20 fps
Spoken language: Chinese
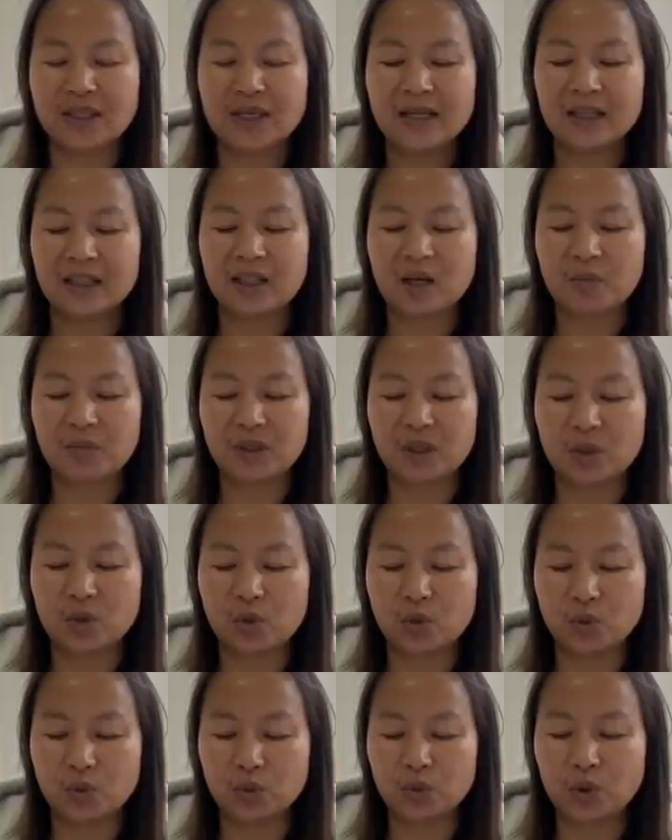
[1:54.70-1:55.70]
他们的
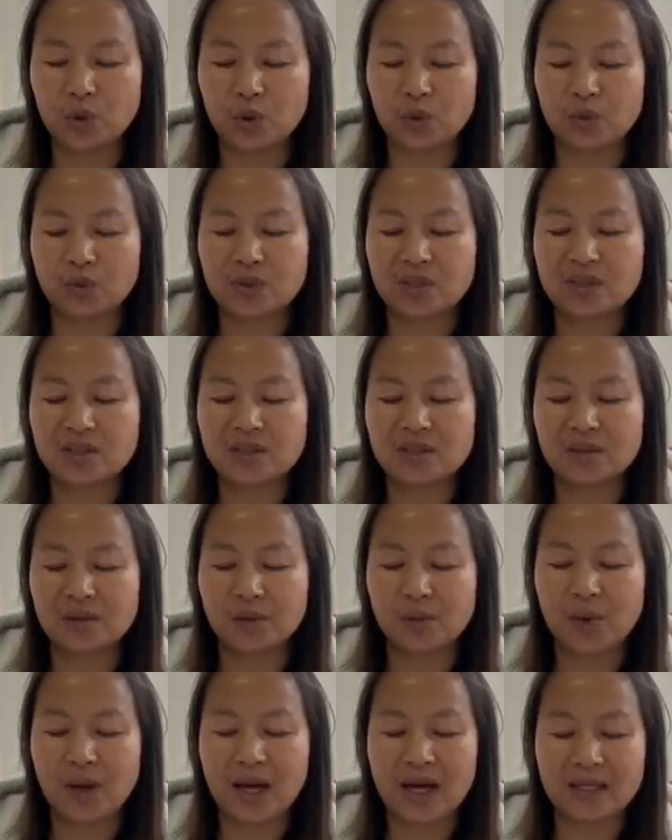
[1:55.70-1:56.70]
古董、字
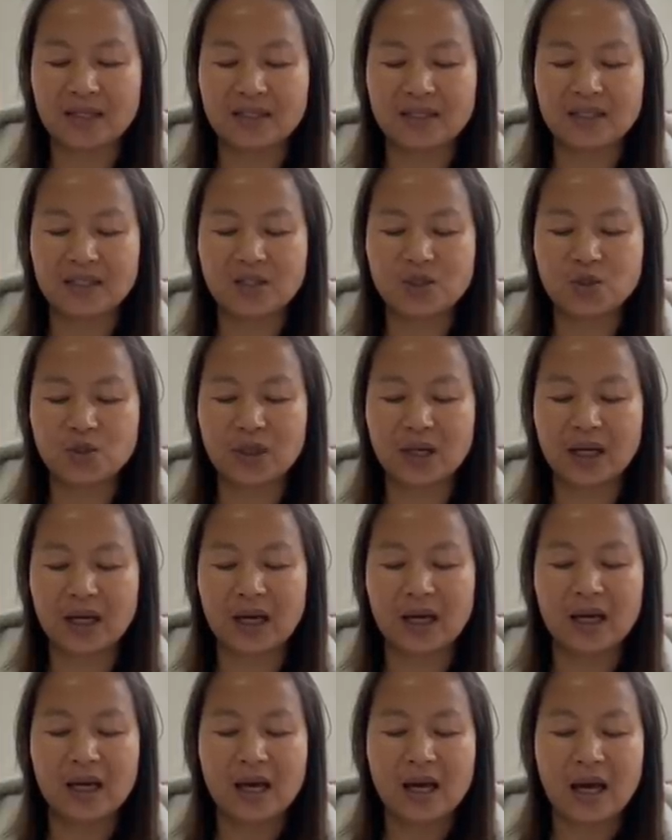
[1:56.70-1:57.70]
画、金砖
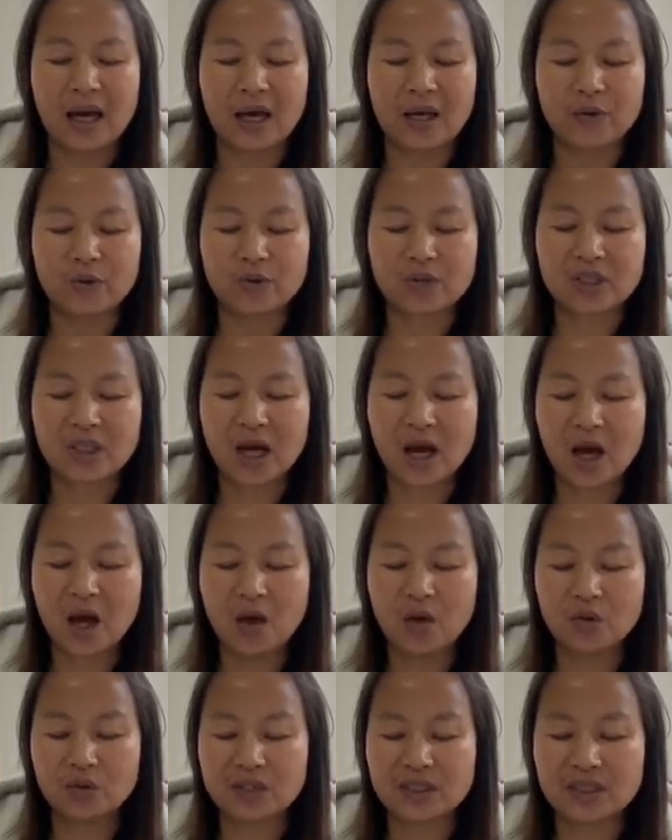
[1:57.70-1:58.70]
啊，还有
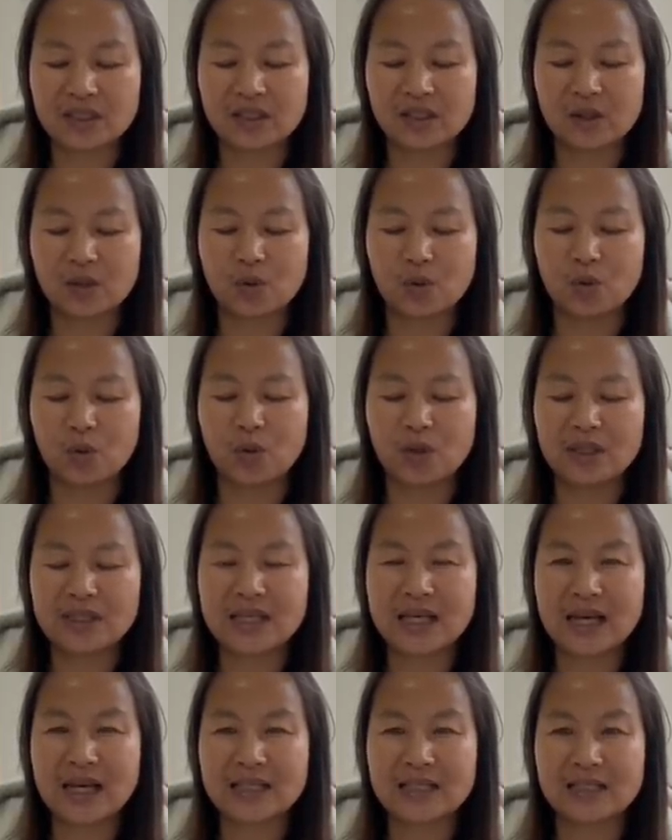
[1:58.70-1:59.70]
超级的国
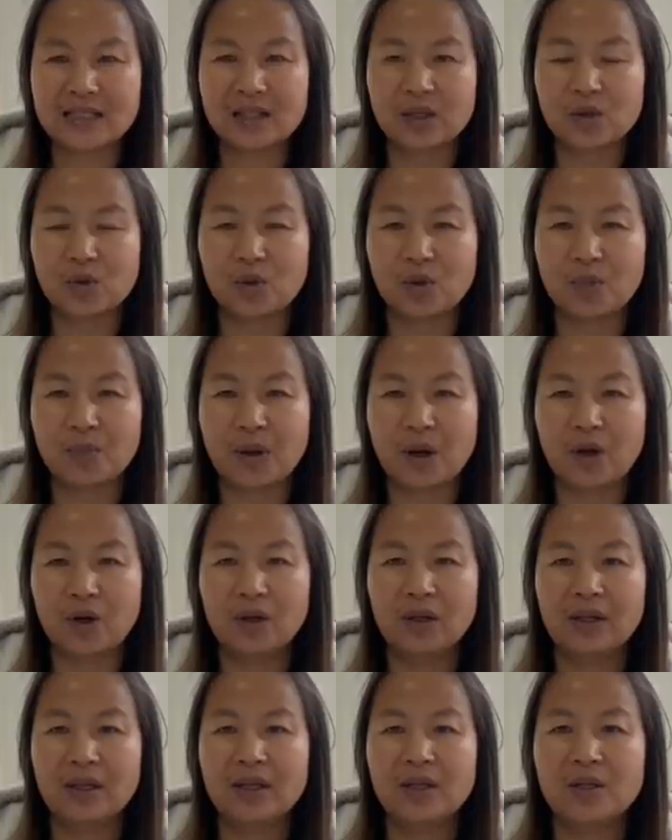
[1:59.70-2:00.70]
家级的国宝，
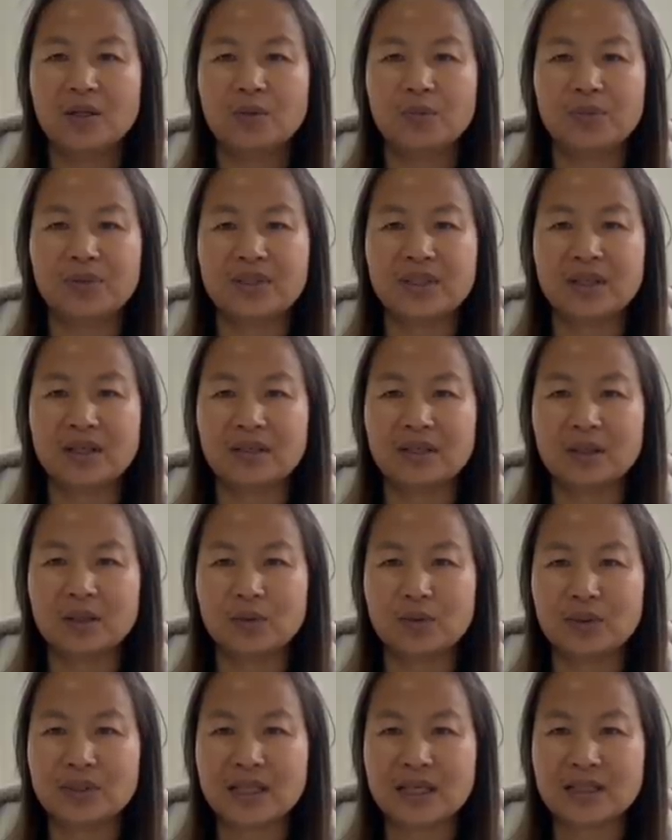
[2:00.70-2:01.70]
不知道这个
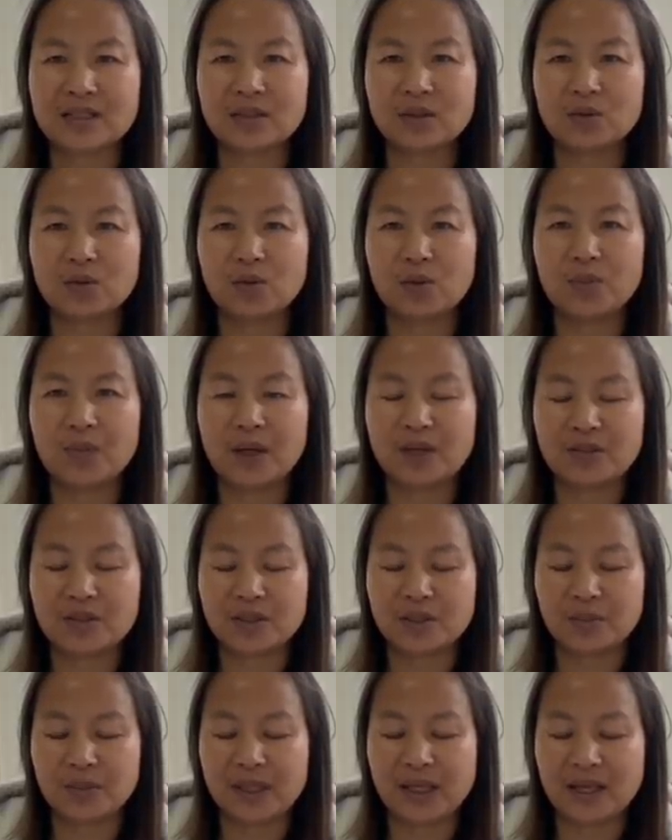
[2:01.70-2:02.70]
国家级的国宝是
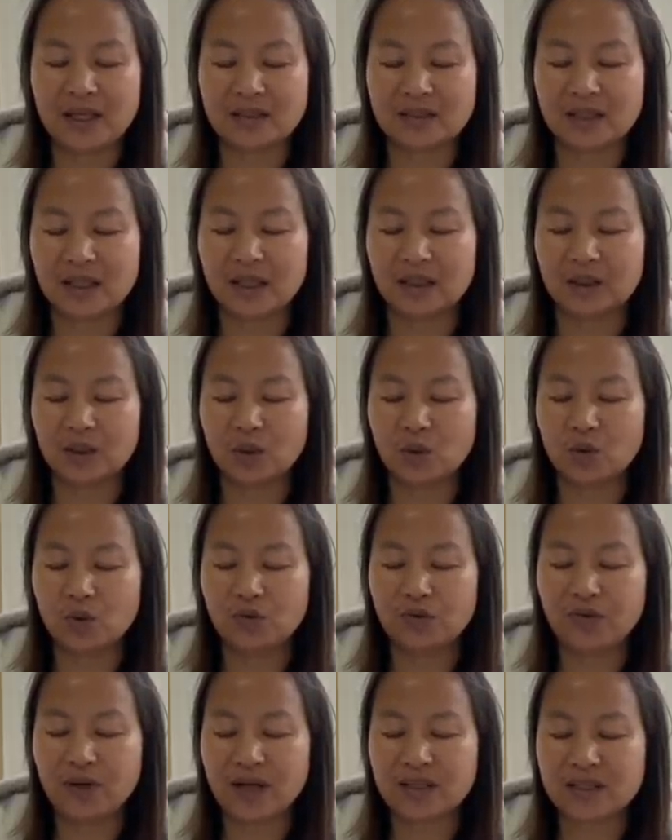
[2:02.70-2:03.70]
什么样子啊，都
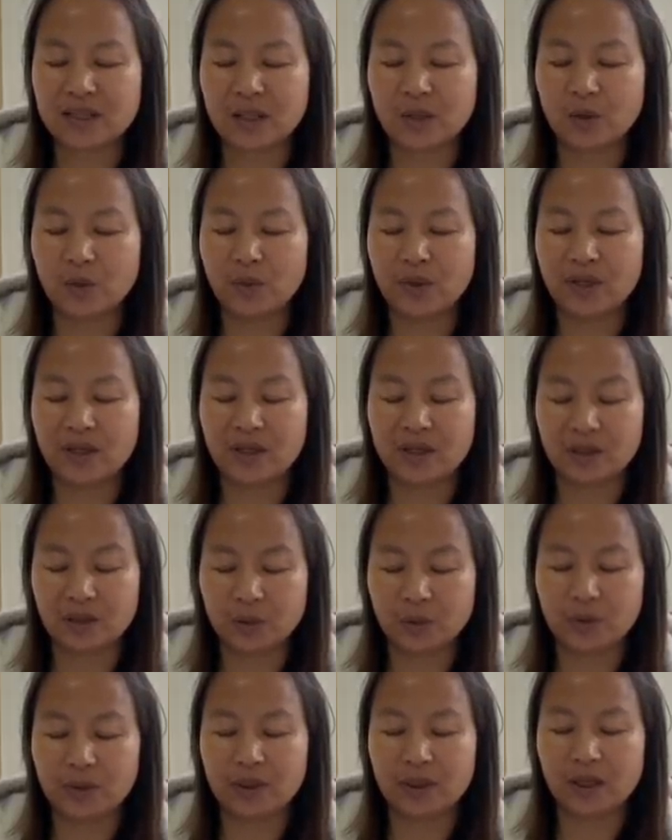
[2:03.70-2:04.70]
放在惠灵
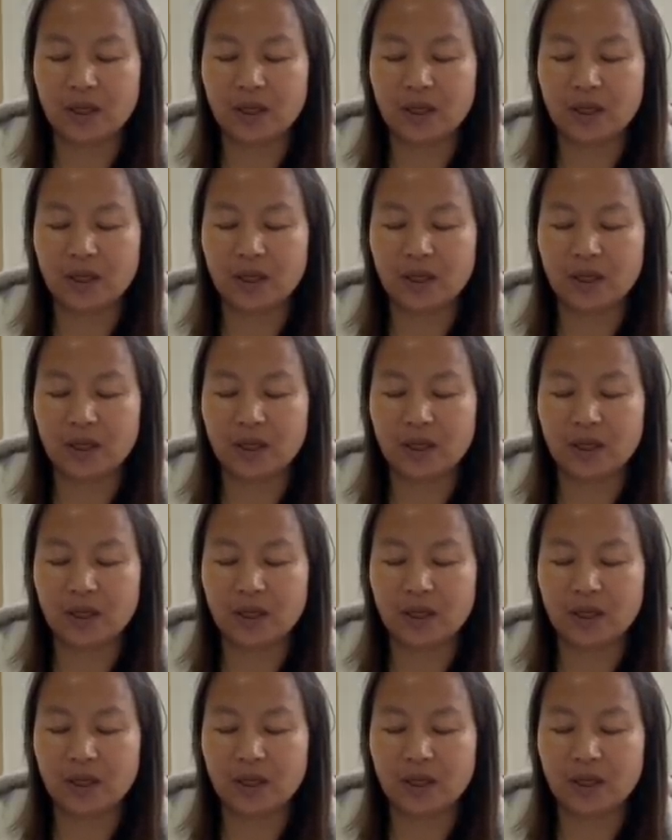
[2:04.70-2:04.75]
顿和